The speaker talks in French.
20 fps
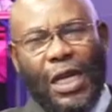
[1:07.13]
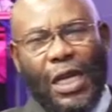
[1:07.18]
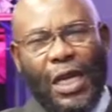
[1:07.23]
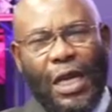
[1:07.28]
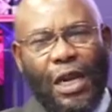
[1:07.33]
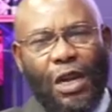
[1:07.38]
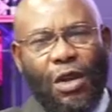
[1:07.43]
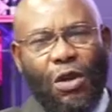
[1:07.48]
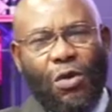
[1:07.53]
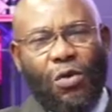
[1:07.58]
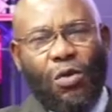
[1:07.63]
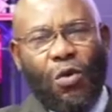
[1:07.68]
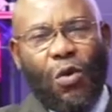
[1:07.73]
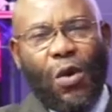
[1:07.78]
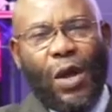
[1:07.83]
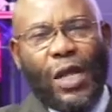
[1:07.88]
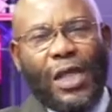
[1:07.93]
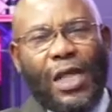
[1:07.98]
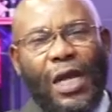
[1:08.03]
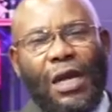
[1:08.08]
Et le
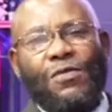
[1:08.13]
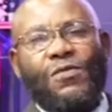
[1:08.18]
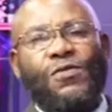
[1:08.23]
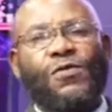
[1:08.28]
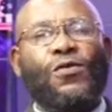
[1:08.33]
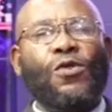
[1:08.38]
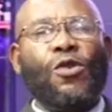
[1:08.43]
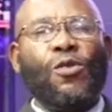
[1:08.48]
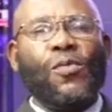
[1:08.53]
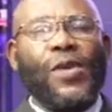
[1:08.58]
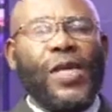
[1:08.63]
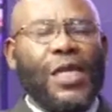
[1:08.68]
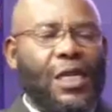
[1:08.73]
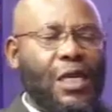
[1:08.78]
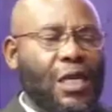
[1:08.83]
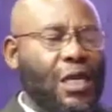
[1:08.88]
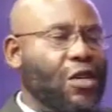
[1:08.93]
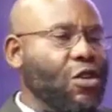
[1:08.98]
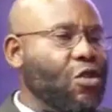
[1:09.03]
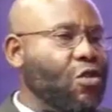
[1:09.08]
Rwanda veut
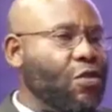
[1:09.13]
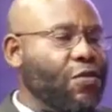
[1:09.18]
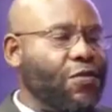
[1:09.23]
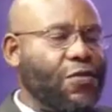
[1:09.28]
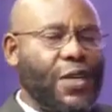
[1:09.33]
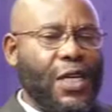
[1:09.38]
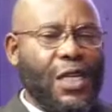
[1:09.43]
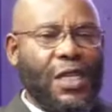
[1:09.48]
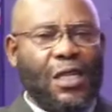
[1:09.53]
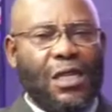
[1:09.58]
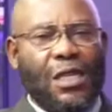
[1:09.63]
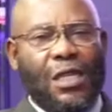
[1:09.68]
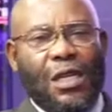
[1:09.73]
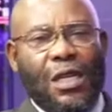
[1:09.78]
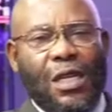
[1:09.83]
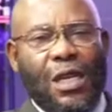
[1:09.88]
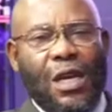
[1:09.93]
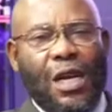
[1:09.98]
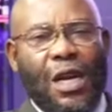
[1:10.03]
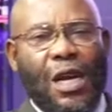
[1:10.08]
maintenir, en fait,
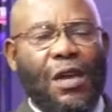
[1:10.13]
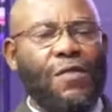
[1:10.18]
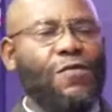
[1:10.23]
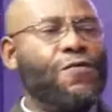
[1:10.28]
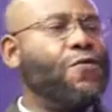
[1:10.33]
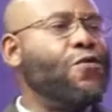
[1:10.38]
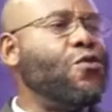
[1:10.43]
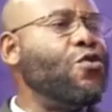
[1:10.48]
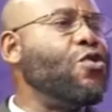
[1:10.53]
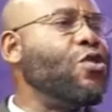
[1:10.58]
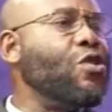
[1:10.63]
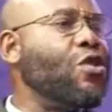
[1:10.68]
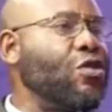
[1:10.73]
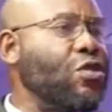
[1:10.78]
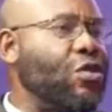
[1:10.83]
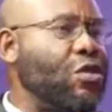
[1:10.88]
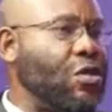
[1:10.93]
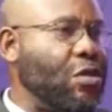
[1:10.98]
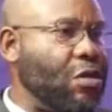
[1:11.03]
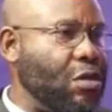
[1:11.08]

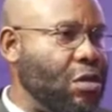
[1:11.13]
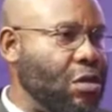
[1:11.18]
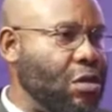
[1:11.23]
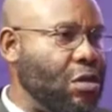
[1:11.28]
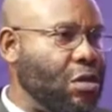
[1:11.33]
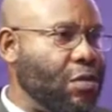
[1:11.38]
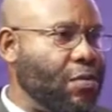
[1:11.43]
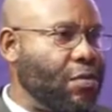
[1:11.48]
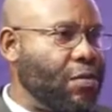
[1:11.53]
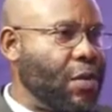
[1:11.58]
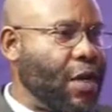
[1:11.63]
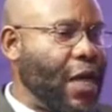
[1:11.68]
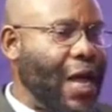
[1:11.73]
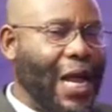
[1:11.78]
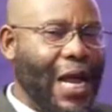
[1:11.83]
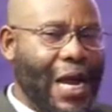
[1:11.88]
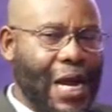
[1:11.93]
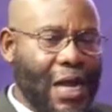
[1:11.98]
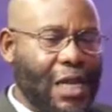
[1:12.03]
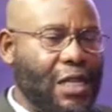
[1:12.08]
l'influence
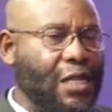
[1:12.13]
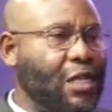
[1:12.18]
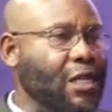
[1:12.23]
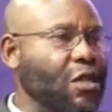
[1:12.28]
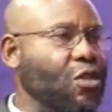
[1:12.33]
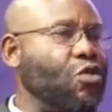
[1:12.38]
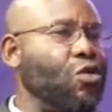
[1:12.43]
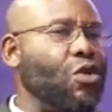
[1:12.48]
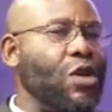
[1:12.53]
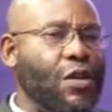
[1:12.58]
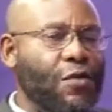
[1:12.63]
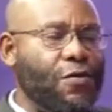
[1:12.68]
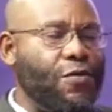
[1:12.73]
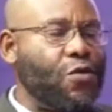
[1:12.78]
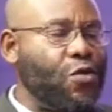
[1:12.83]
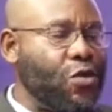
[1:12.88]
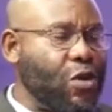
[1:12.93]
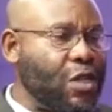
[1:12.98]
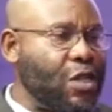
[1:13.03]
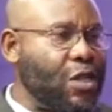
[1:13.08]
à l'Est, son
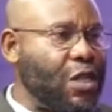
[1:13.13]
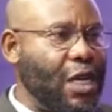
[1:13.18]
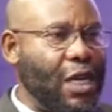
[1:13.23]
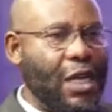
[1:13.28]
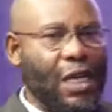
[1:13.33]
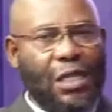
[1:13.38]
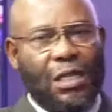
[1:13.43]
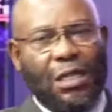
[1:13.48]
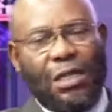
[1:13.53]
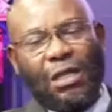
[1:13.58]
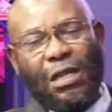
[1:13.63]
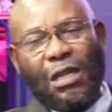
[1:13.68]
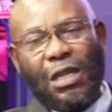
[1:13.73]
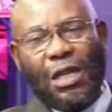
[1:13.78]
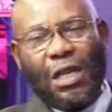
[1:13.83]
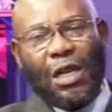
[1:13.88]
influence à l'Est,